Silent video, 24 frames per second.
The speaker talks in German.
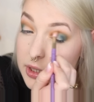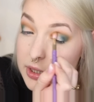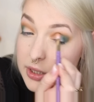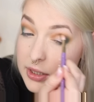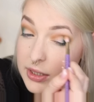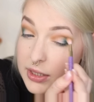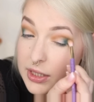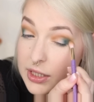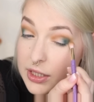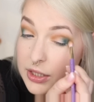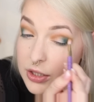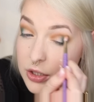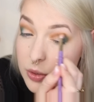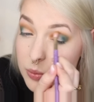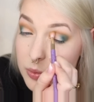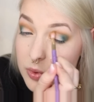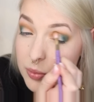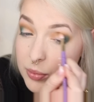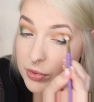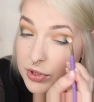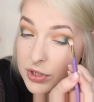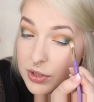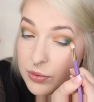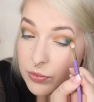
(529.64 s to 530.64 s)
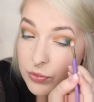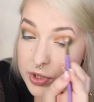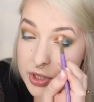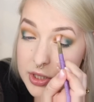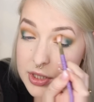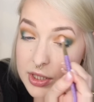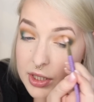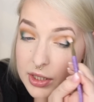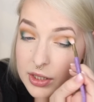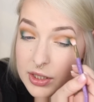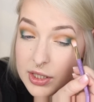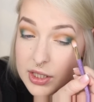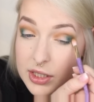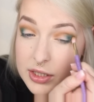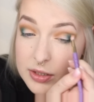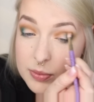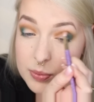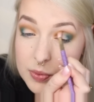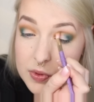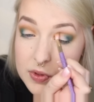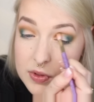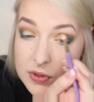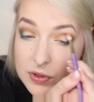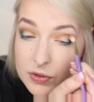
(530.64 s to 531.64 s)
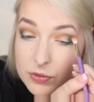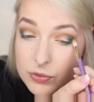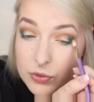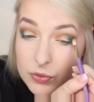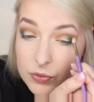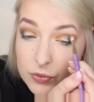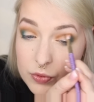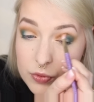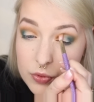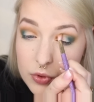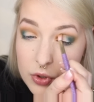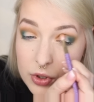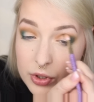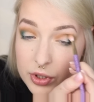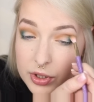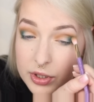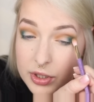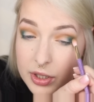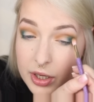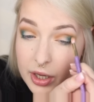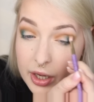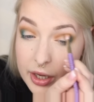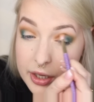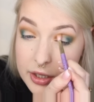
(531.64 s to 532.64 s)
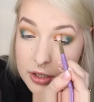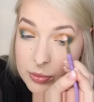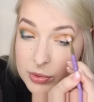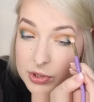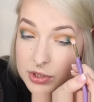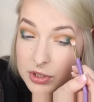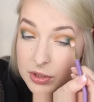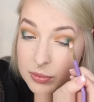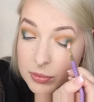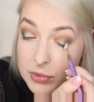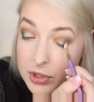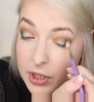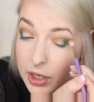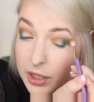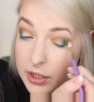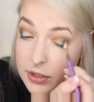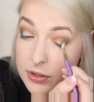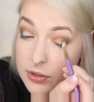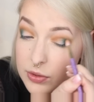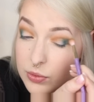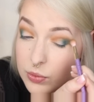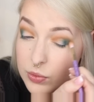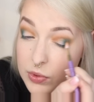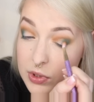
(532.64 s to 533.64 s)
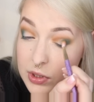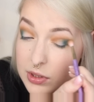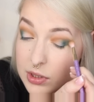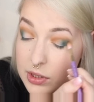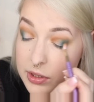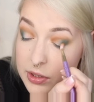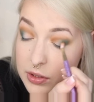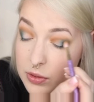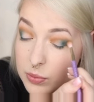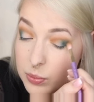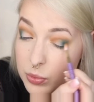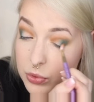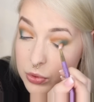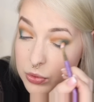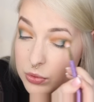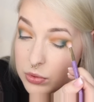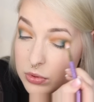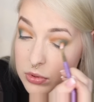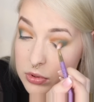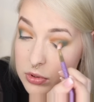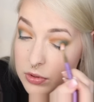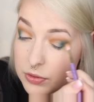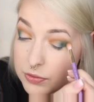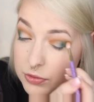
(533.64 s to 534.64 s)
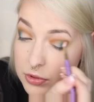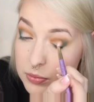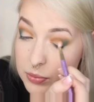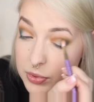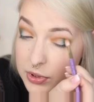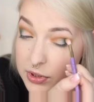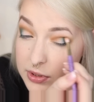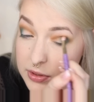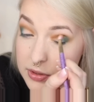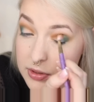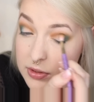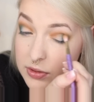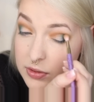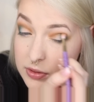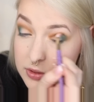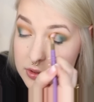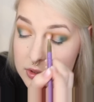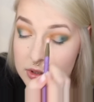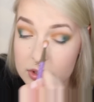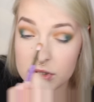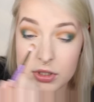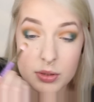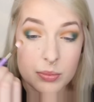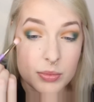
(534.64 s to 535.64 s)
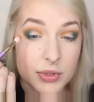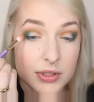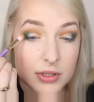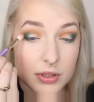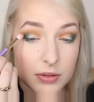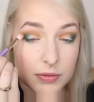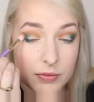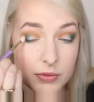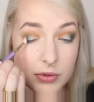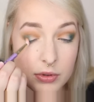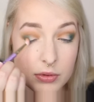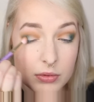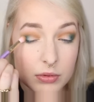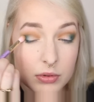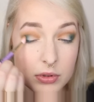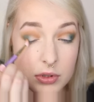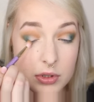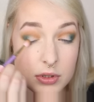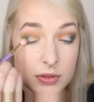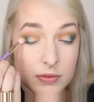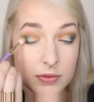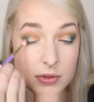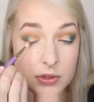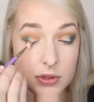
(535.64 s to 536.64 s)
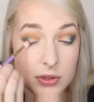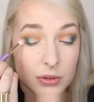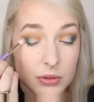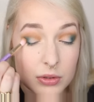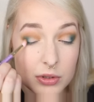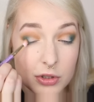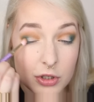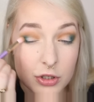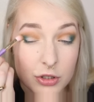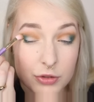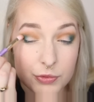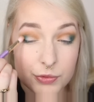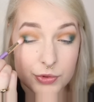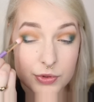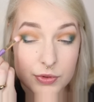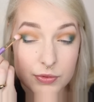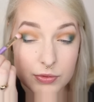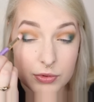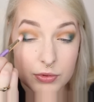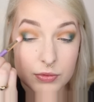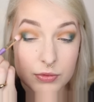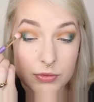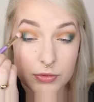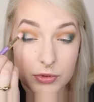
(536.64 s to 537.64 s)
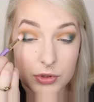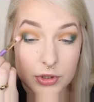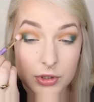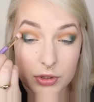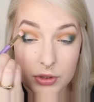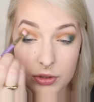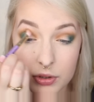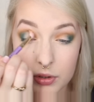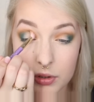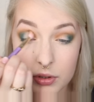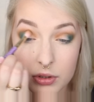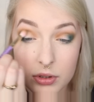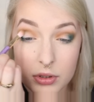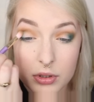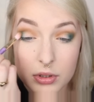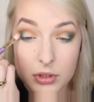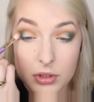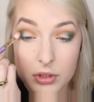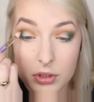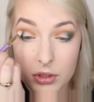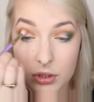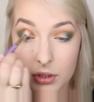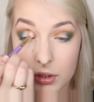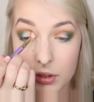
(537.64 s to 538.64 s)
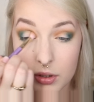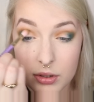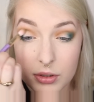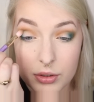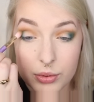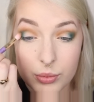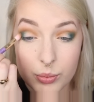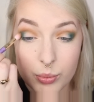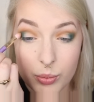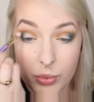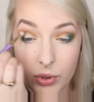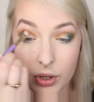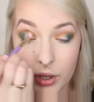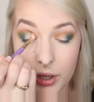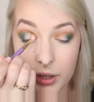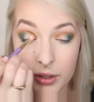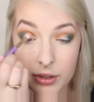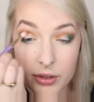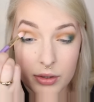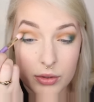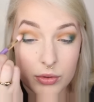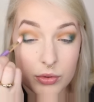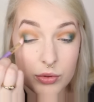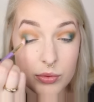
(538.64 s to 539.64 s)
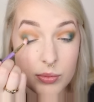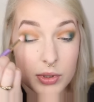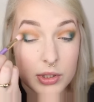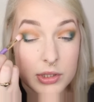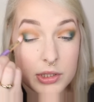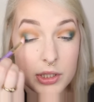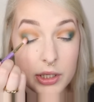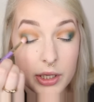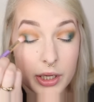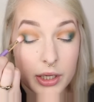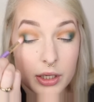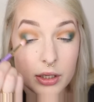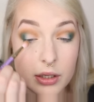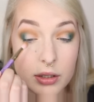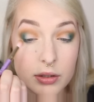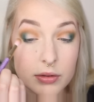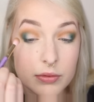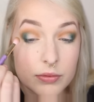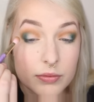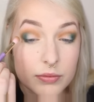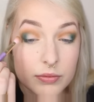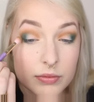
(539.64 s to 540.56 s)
Jetzt gehe ich nochmal mit dem Real Techniques Pinsel von vorhin rein, aber ich nehme kein zusätzliches Produkt auf den Pinsel, sondern nehme jetzt einfach nur das, was noch drauf ist von vorhin und blende über die Ecken.